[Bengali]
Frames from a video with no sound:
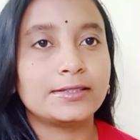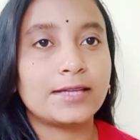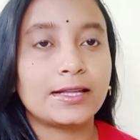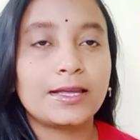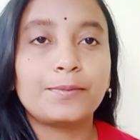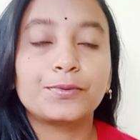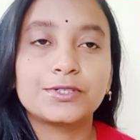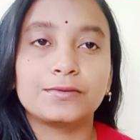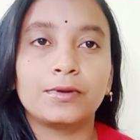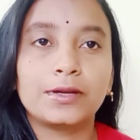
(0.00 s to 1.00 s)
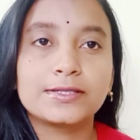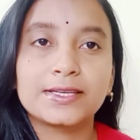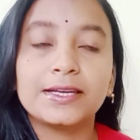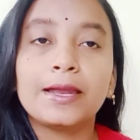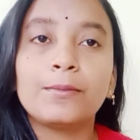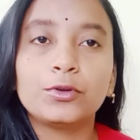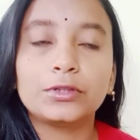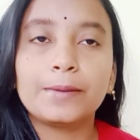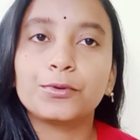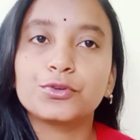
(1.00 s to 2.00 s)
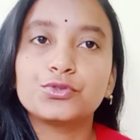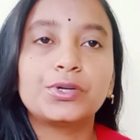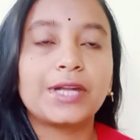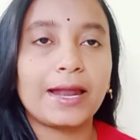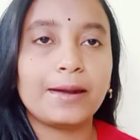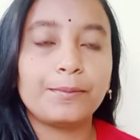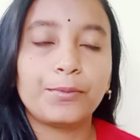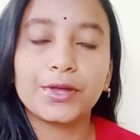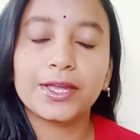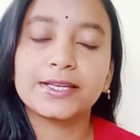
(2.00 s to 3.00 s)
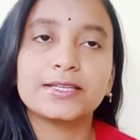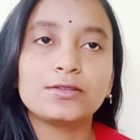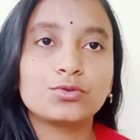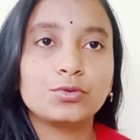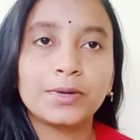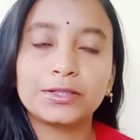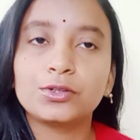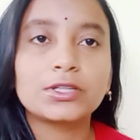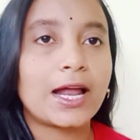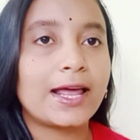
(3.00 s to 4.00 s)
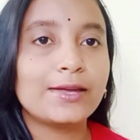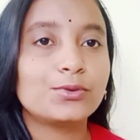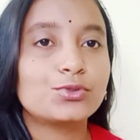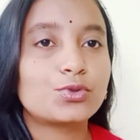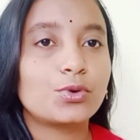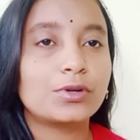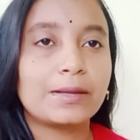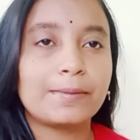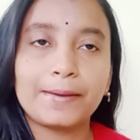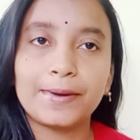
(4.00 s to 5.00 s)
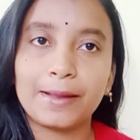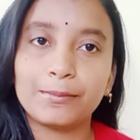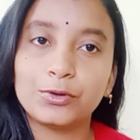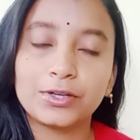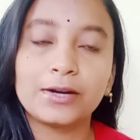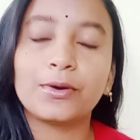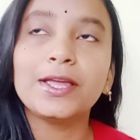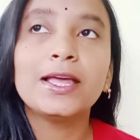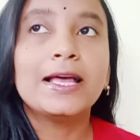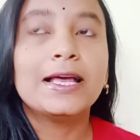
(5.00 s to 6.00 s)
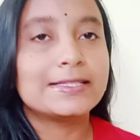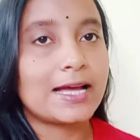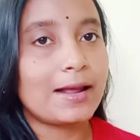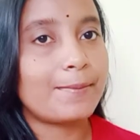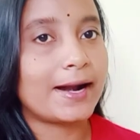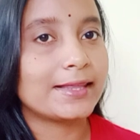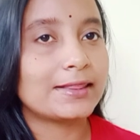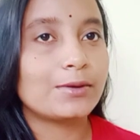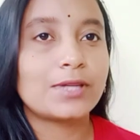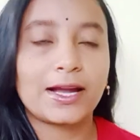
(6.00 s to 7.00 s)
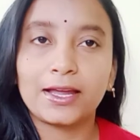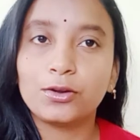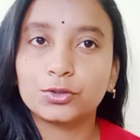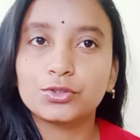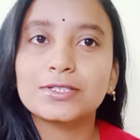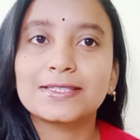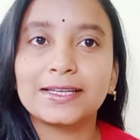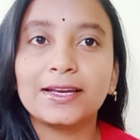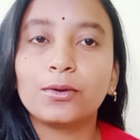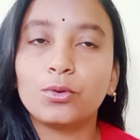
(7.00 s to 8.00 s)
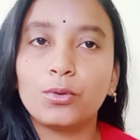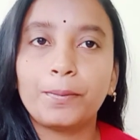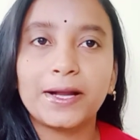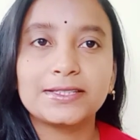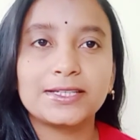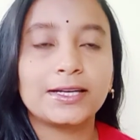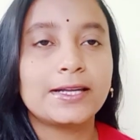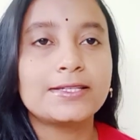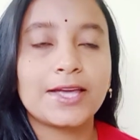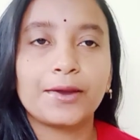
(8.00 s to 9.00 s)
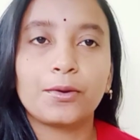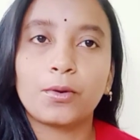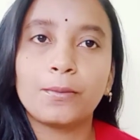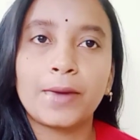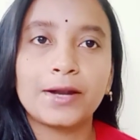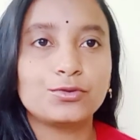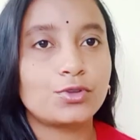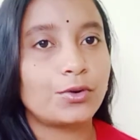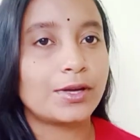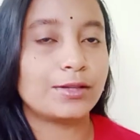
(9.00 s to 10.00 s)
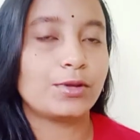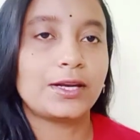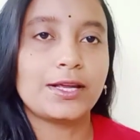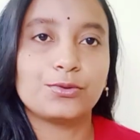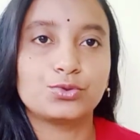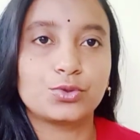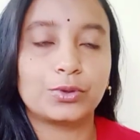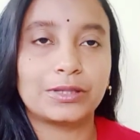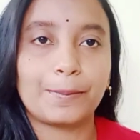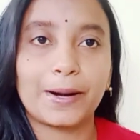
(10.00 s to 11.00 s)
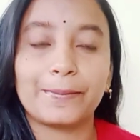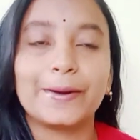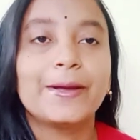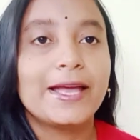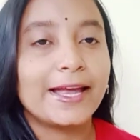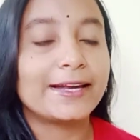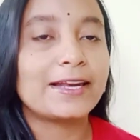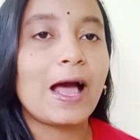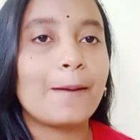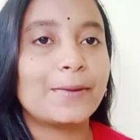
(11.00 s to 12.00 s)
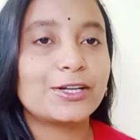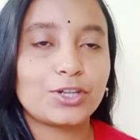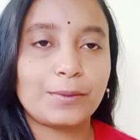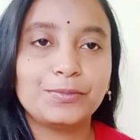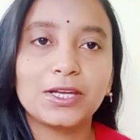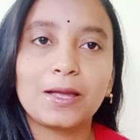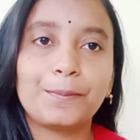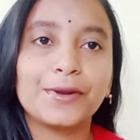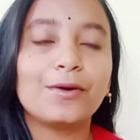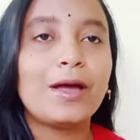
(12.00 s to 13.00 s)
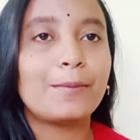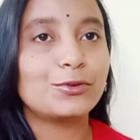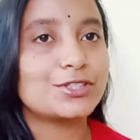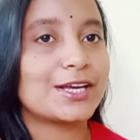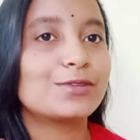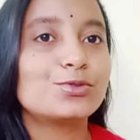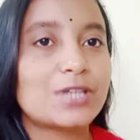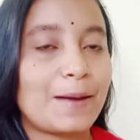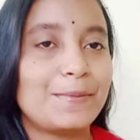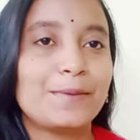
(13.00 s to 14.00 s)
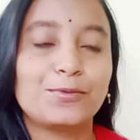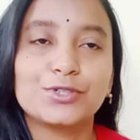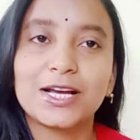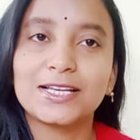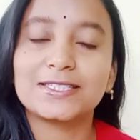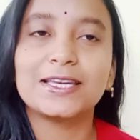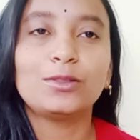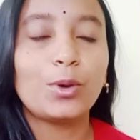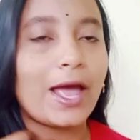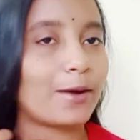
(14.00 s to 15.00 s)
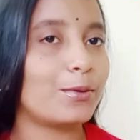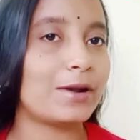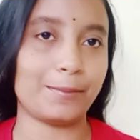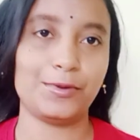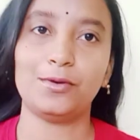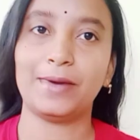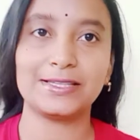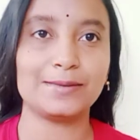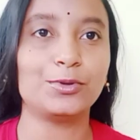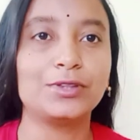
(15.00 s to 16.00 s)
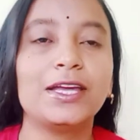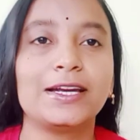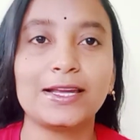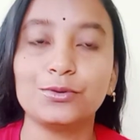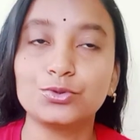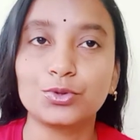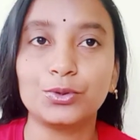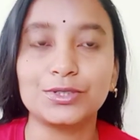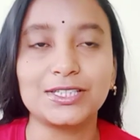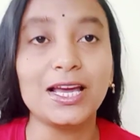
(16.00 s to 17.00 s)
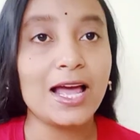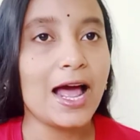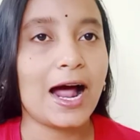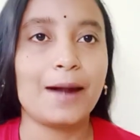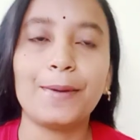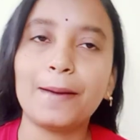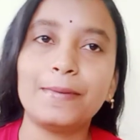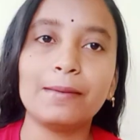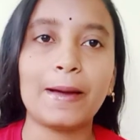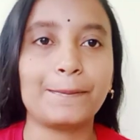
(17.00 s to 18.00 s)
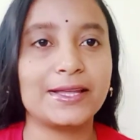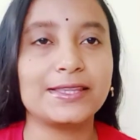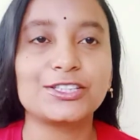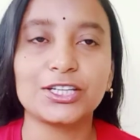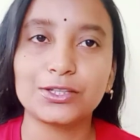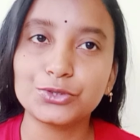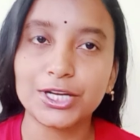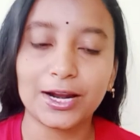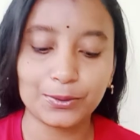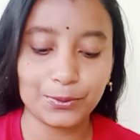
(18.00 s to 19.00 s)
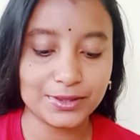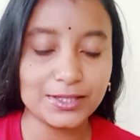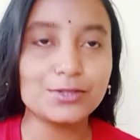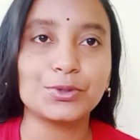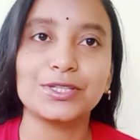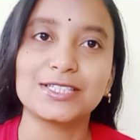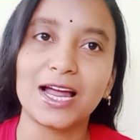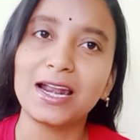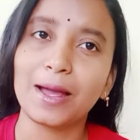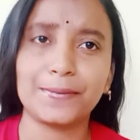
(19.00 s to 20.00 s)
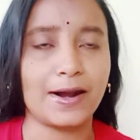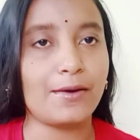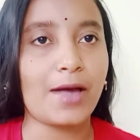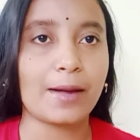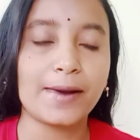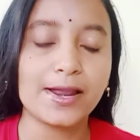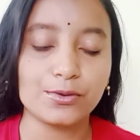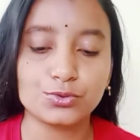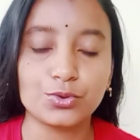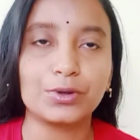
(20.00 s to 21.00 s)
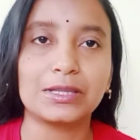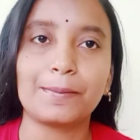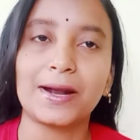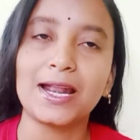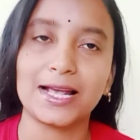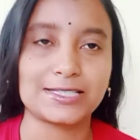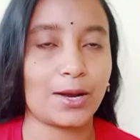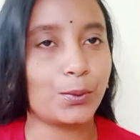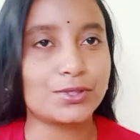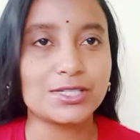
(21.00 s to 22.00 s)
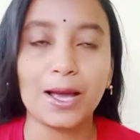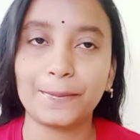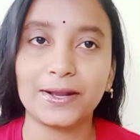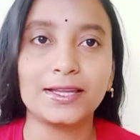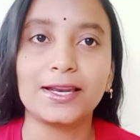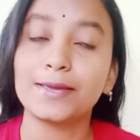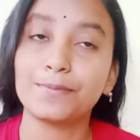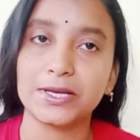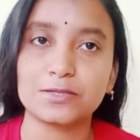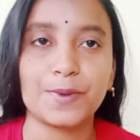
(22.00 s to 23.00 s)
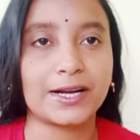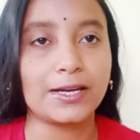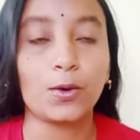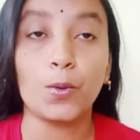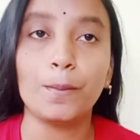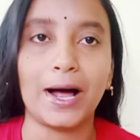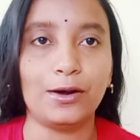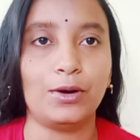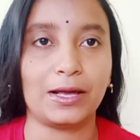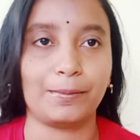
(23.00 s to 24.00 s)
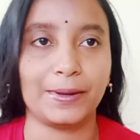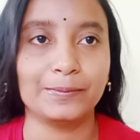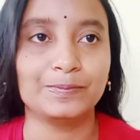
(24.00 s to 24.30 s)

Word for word: যাদের স্কিনের মধ্যে প্রচুর ট্যান পড়ে গিয়েছে শুধুমাত্র তারা ইউজ করতে পারবেন এমনটা নয় যারা বাড়িতেও থাকেন অথচ স্কিনে গ্লো পাচ্ছেন না সেই রকম মানুষজনও কিন্তু এটা ইউজ করতে পারবেন এটা আমার সব থেকে প্রিয় এবং যেহেতু সামনে পূজা আসছে তো এখন আমিও মাঝে মধ্যে এটা ইউজ করছি আর ভাবলাম আপনাদের সাথেও শেয়ার করে দিই যদি চান আপনারাও একবার ইউজ করতে পারেন আশা করছি আপনাদের এই ফেস প্যাকটি খুব ভালো লাগবে